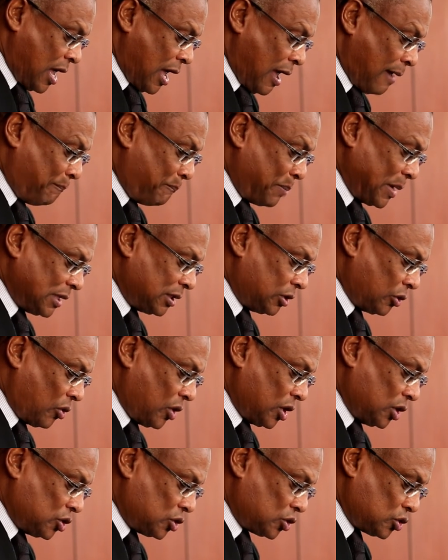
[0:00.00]
Em
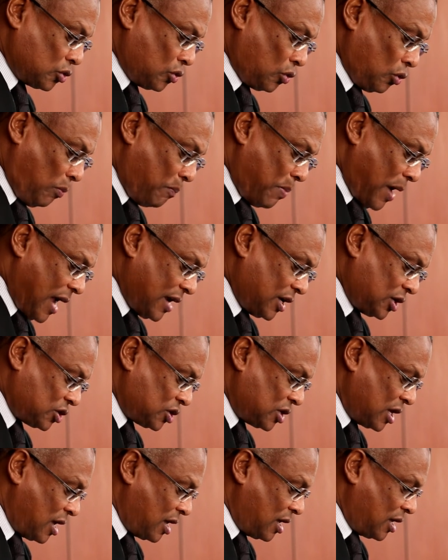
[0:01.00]
padrões
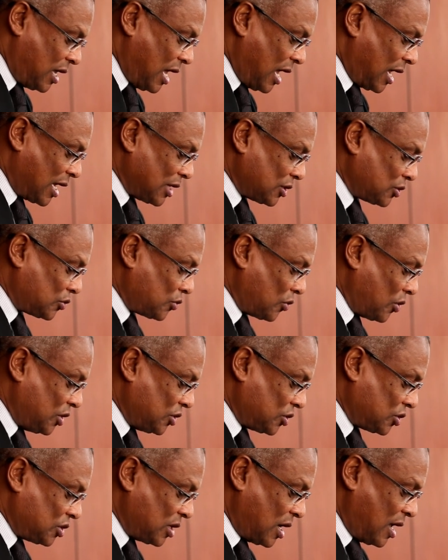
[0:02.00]
globais e em
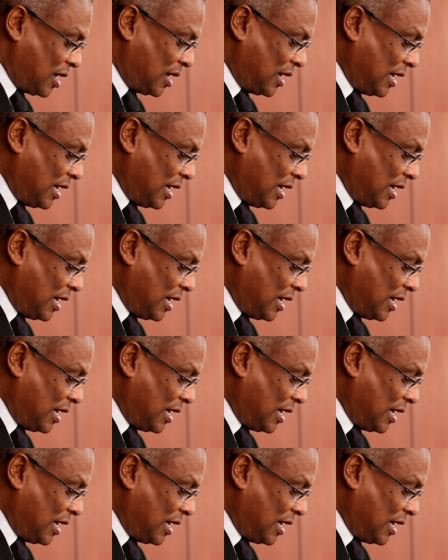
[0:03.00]
ações